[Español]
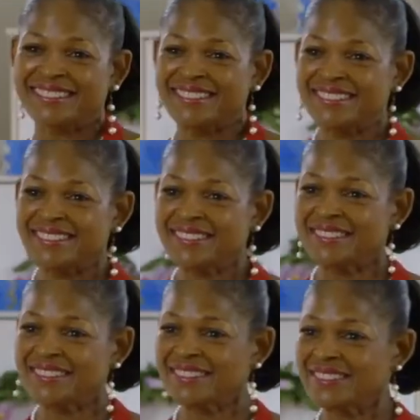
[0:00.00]
poner un
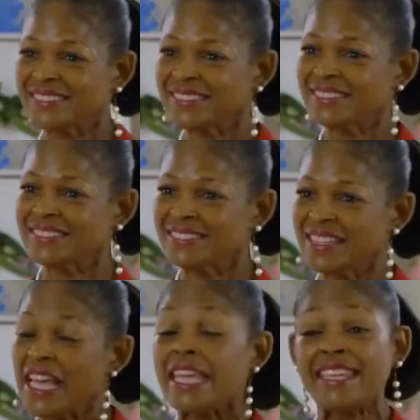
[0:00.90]
negocio y
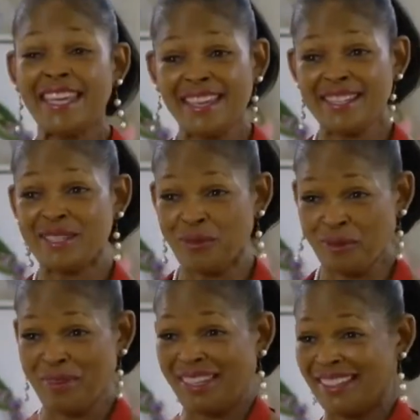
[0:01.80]
si nuestro buró no
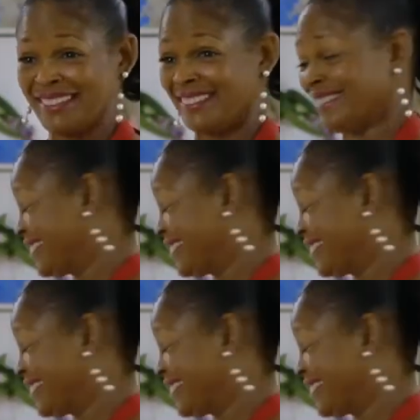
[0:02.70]
está listo o